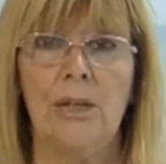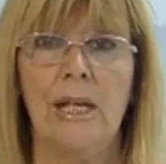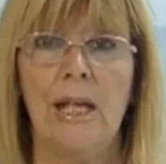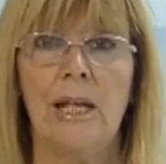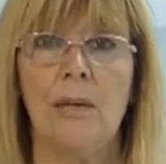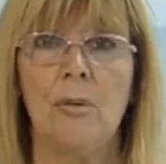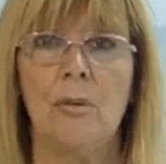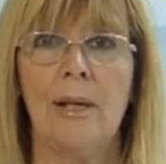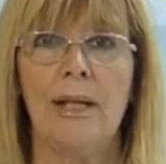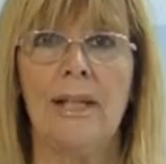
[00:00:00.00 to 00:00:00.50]

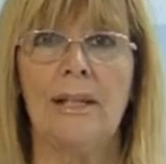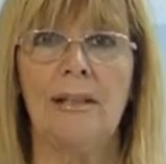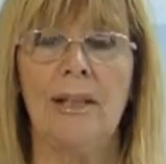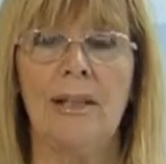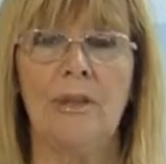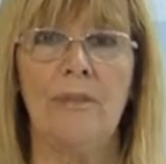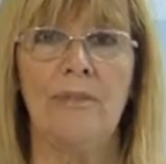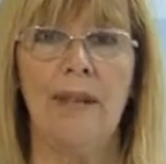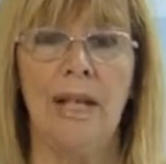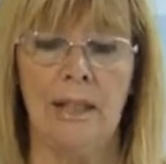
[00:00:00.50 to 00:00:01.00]
Un
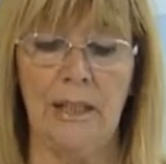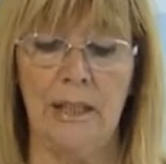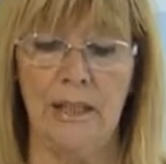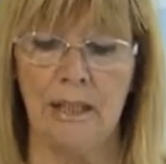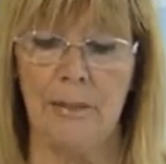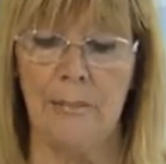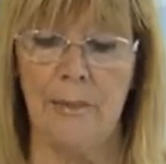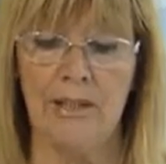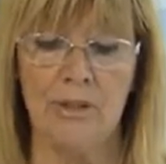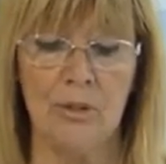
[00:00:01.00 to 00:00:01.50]

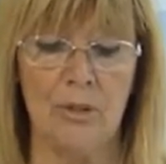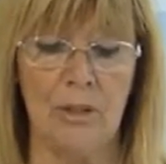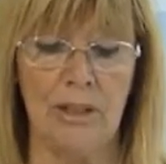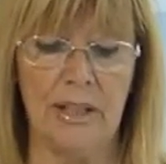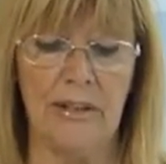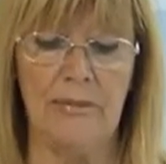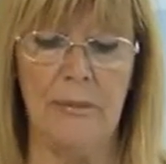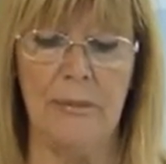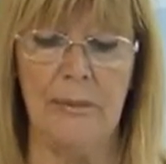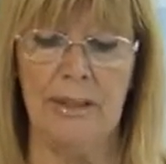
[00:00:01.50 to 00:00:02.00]
49enne è
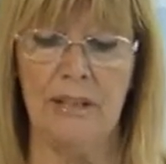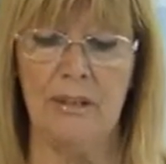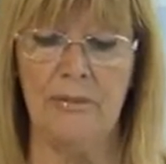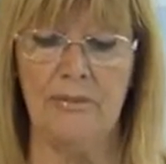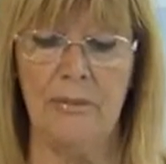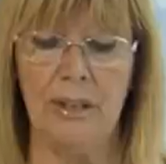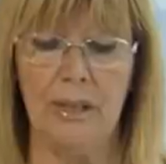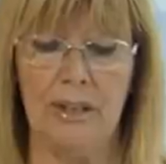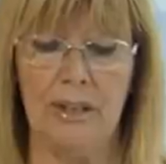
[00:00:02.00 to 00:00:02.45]
rimasto gravemente